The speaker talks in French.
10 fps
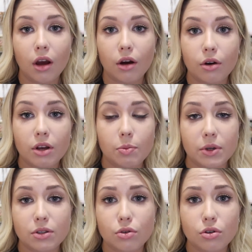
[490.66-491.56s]
euh, et
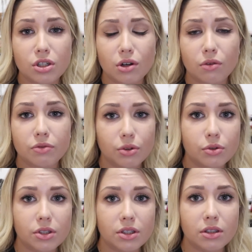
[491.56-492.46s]
parce que j'ai envie
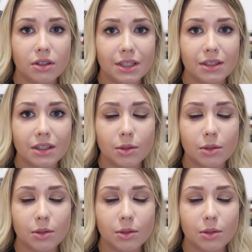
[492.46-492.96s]
aussi d'aider